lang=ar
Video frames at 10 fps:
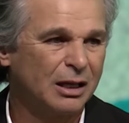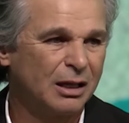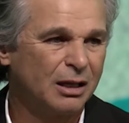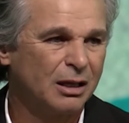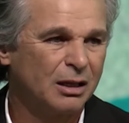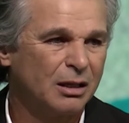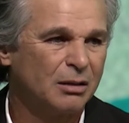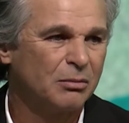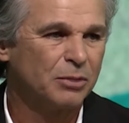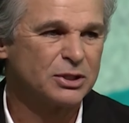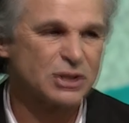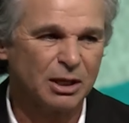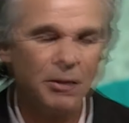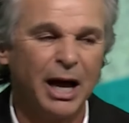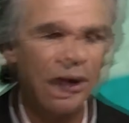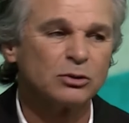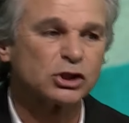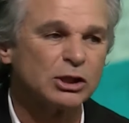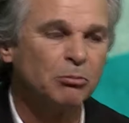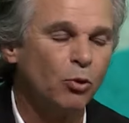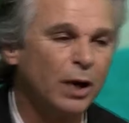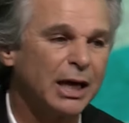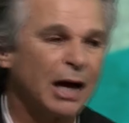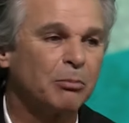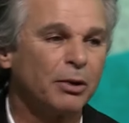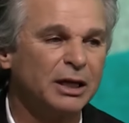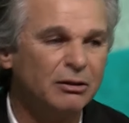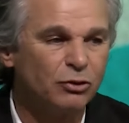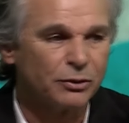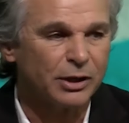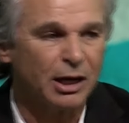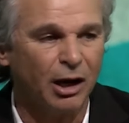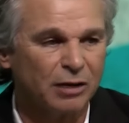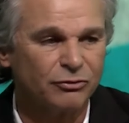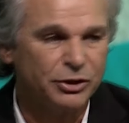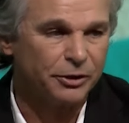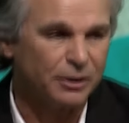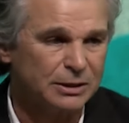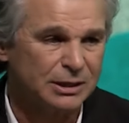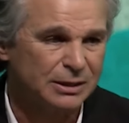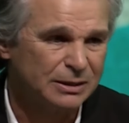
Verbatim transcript: منه بطريقة ما أنا أعتقد أنك إله هذا التراب